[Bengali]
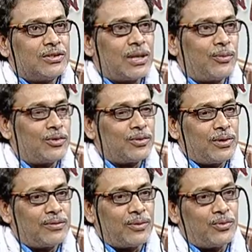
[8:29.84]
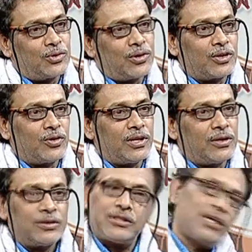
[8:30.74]
সাবরুরকে বললাম সাবরুর শটটা তো হয়নি
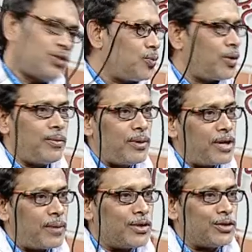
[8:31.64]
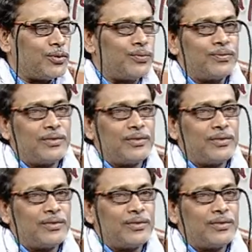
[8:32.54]
স্যার নো প্রবলেম আমি আবার দিব এই